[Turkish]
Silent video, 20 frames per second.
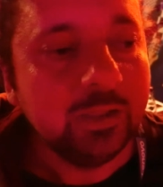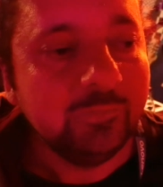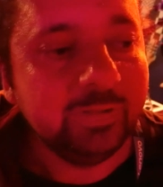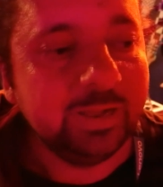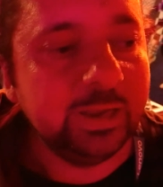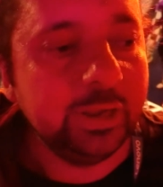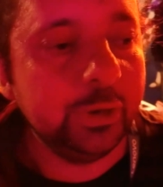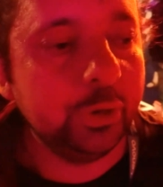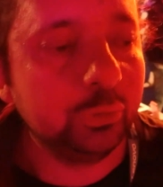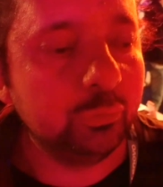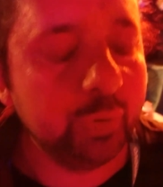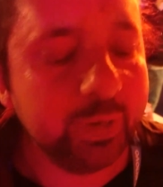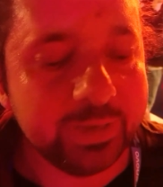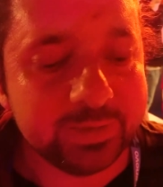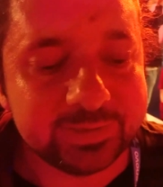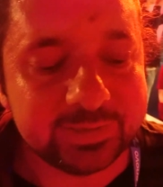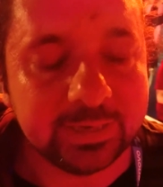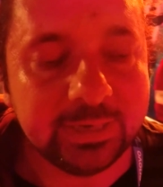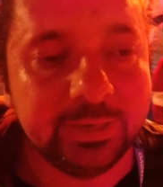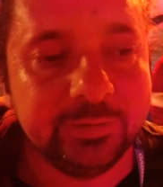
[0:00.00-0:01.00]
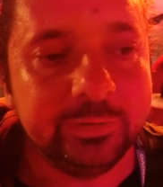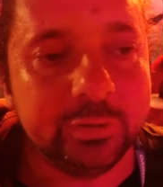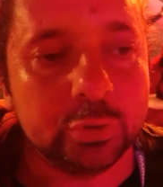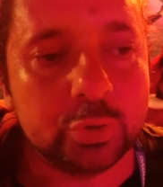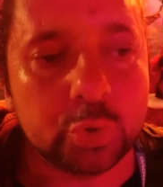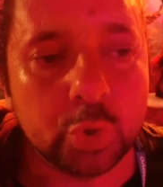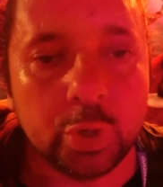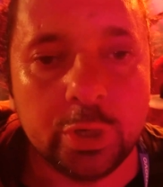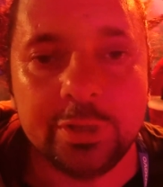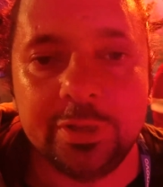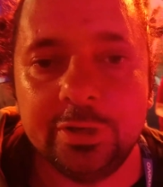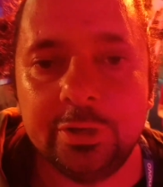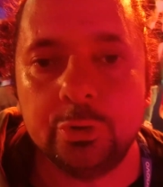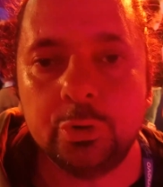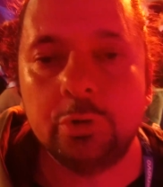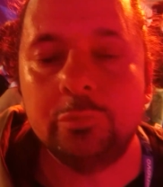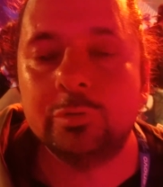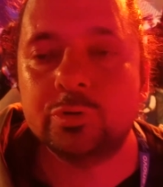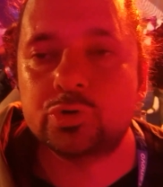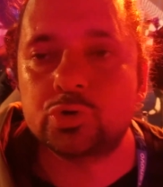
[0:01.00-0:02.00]
Ve Lenovo yetkililerinin söylediğine
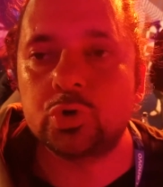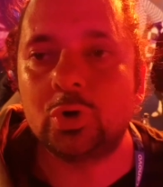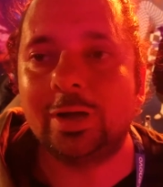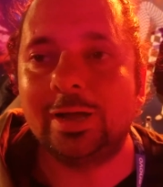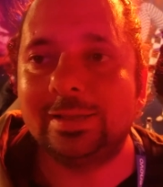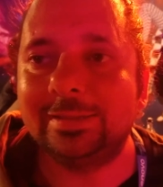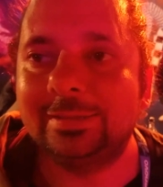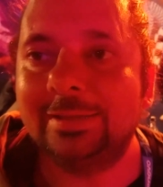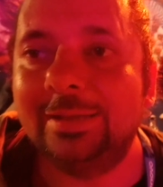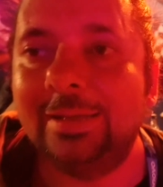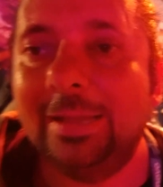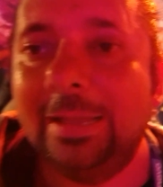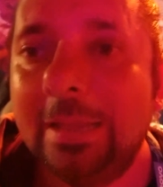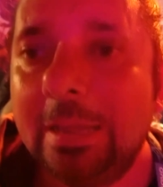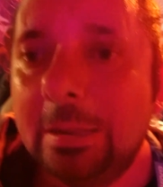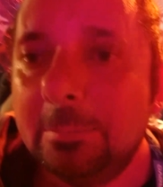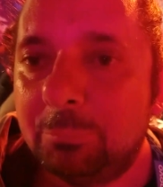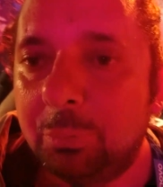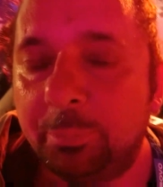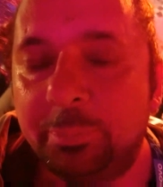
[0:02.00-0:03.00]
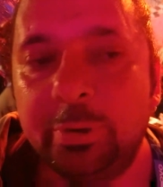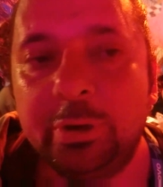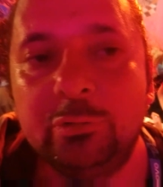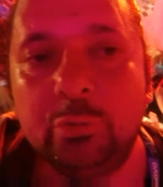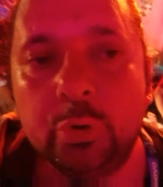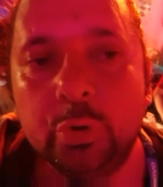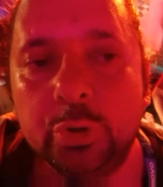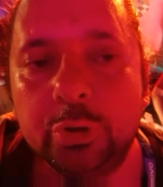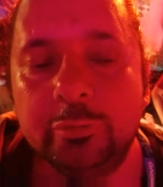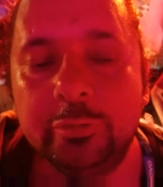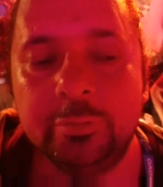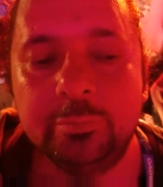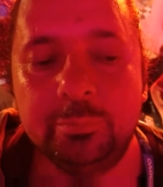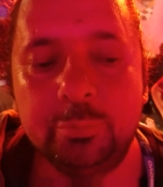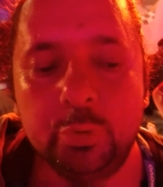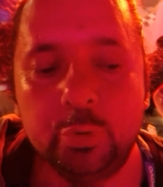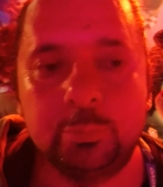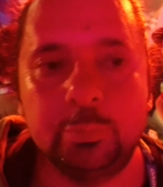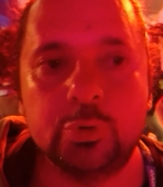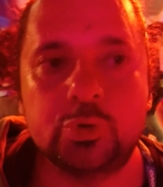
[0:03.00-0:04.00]
göre şu anda popüler Hoparlörünün
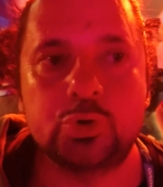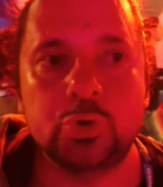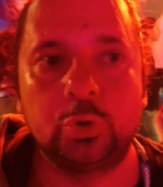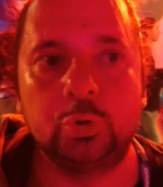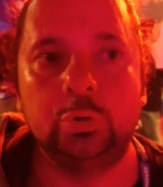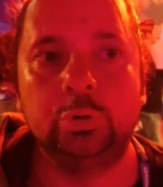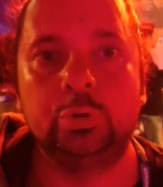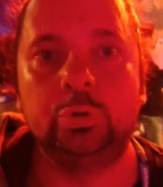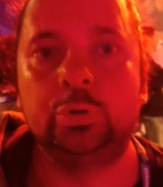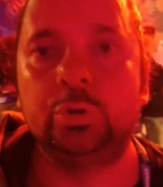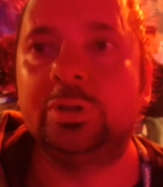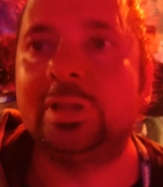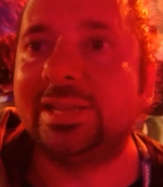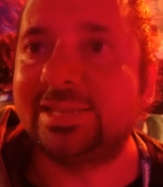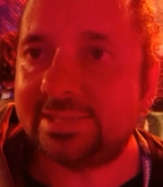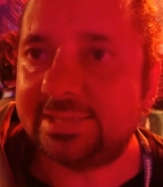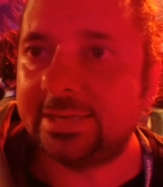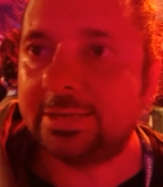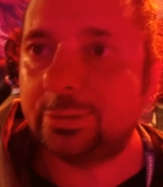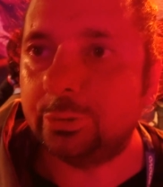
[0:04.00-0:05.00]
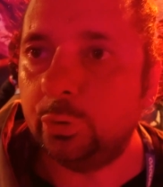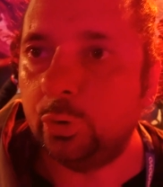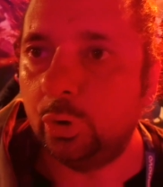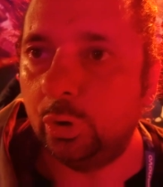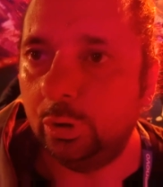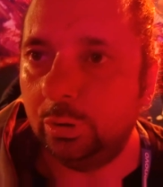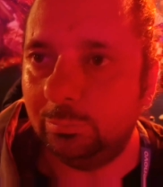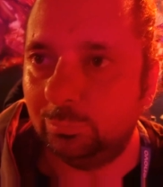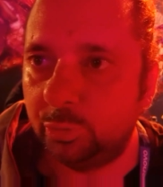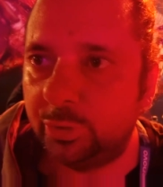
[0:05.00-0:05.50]
büyük bir çoğunluğunu destekliyor.